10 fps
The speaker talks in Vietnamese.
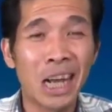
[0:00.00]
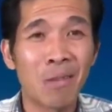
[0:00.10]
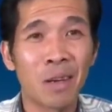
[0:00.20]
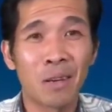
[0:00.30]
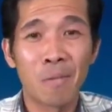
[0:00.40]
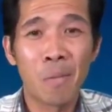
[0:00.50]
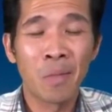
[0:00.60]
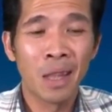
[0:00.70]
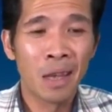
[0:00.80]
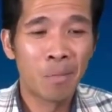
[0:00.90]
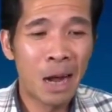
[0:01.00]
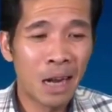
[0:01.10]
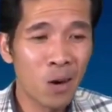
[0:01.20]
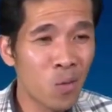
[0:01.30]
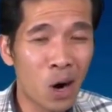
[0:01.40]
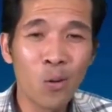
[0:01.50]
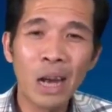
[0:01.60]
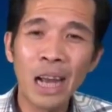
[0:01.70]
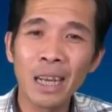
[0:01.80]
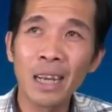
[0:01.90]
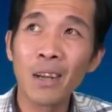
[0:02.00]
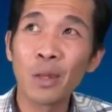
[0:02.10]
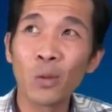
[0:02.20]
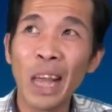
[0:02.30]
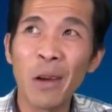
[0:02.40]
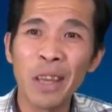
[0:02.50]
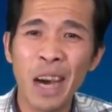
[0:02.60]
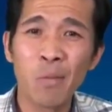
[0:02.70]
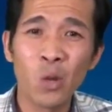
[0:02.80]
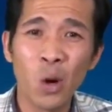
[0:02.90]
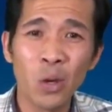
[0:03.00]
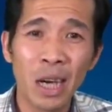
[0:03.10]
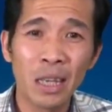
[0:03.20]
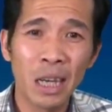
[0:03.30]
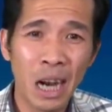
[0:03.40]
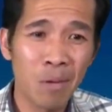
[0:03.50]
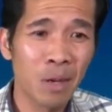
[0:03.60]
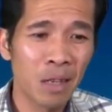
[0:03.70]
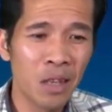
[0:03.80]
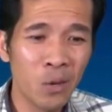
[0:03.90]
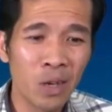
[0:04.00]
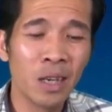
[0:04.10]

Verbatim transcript: việt nam á mà nó cũng khổ một cái á, nếu mà tôi theo cái giờ buổi tối giờ việt nam á nhiều